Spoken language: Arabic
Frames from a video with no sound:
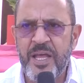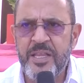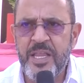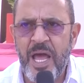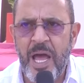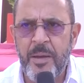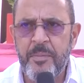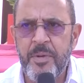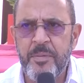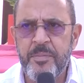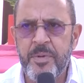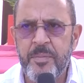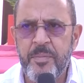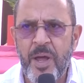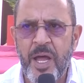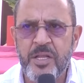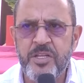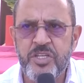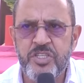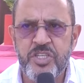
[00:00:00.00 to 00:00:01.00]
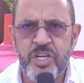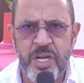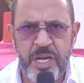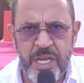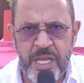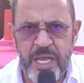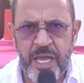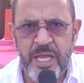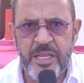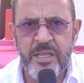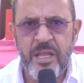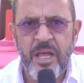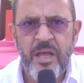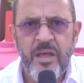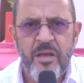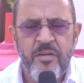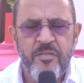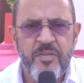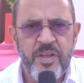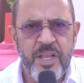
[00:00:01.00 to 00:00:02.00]
دعم من بعض الشركات
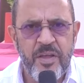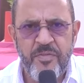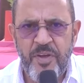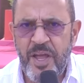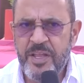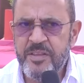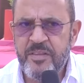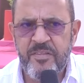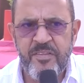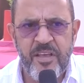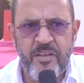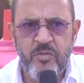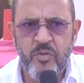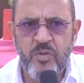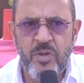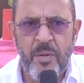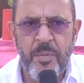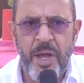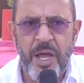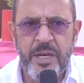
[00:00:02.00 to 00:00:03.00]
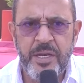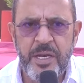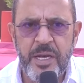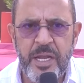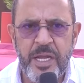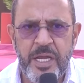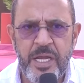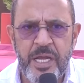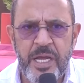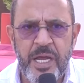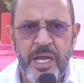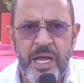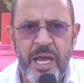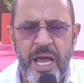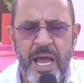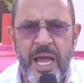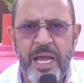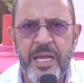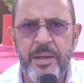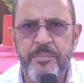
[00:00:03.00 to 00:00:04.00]
فده في حد ذاته طبعا آه،
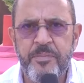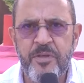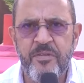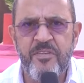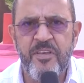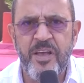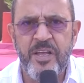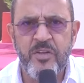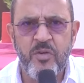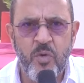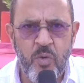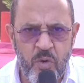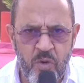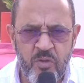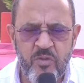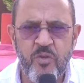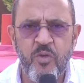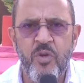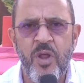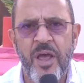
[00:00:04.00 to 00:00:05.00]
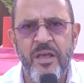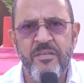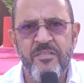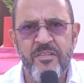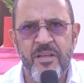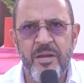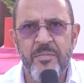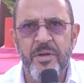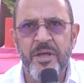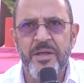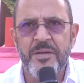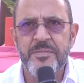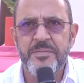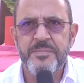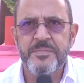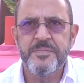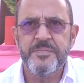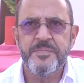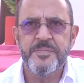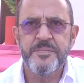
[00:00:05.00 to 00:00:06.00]
حاجة بتسعد كل صناع السينما
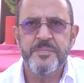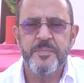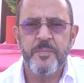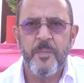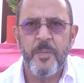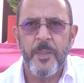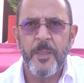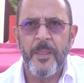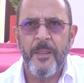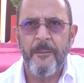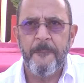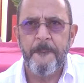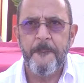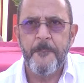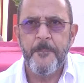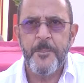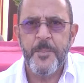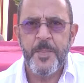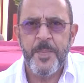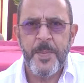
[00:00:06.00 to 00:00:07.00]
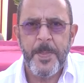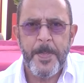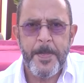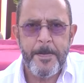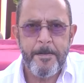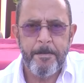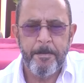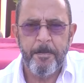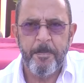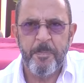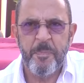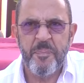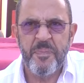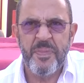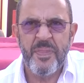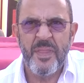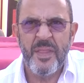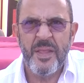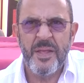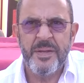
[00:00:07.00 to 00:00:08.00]
حضرتك شايف ازاي كان السنه
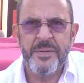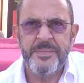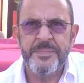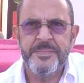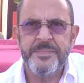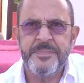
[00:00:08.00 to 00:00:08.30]
اللي فاتت تم